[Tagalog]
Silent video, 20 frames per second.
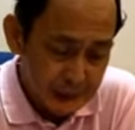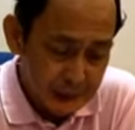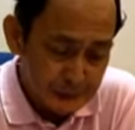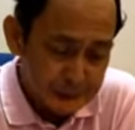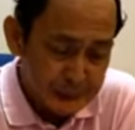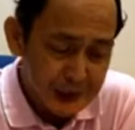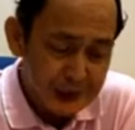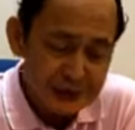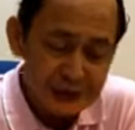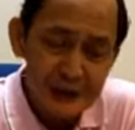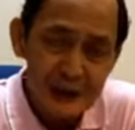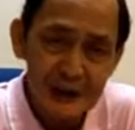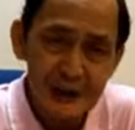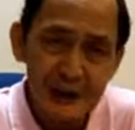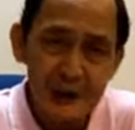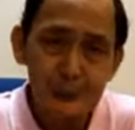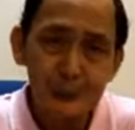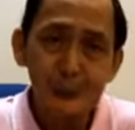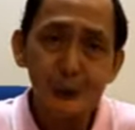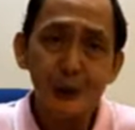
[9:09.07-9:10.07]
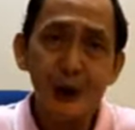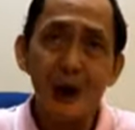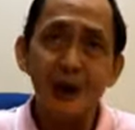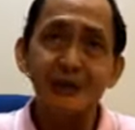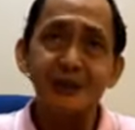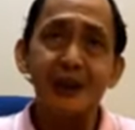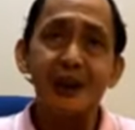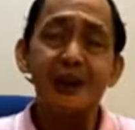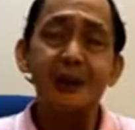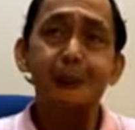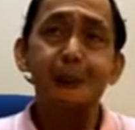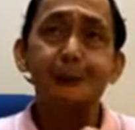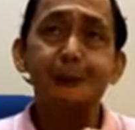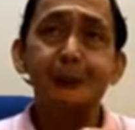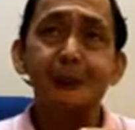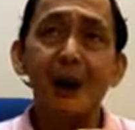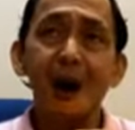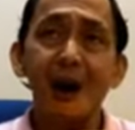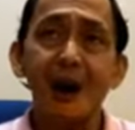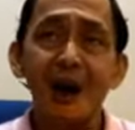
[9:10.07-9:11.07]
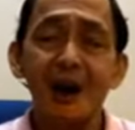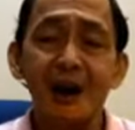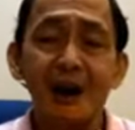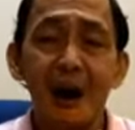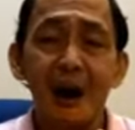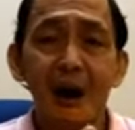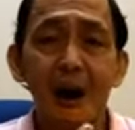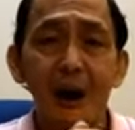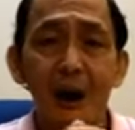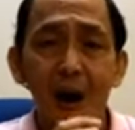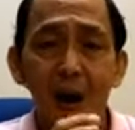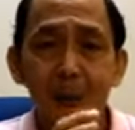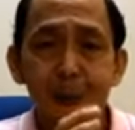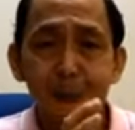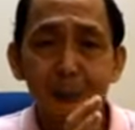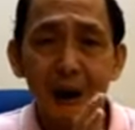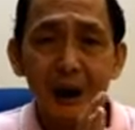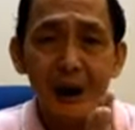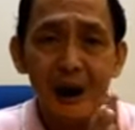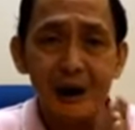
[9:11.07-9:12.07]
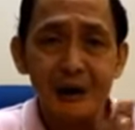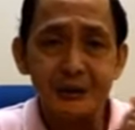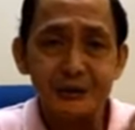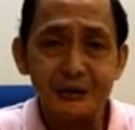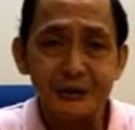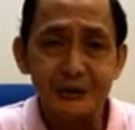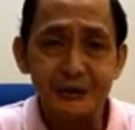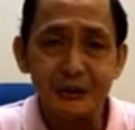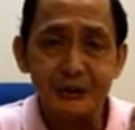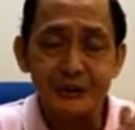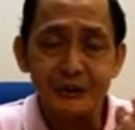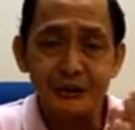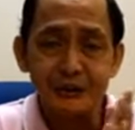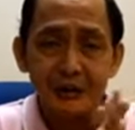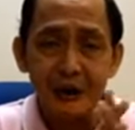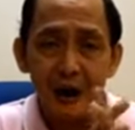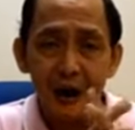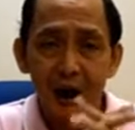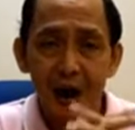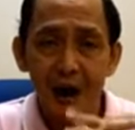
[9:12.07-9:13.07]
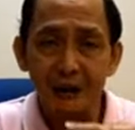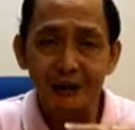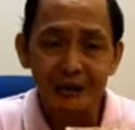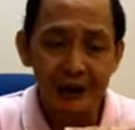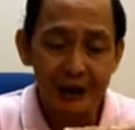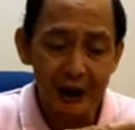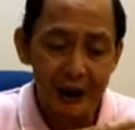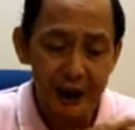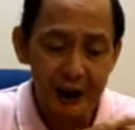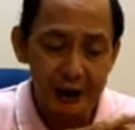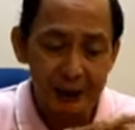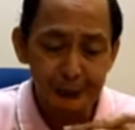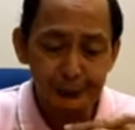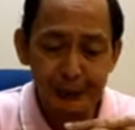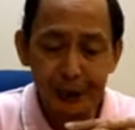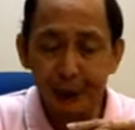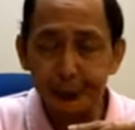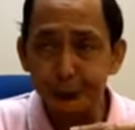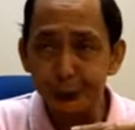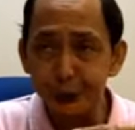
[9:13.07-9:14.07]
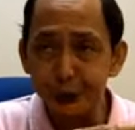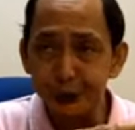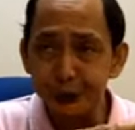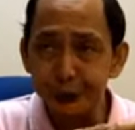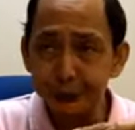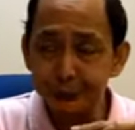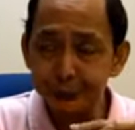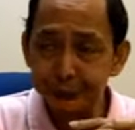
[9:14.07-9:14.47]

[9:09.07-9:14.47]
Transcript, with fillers: Pag tiningnan po natin, mahalaga ang balat sa ating alagang baboy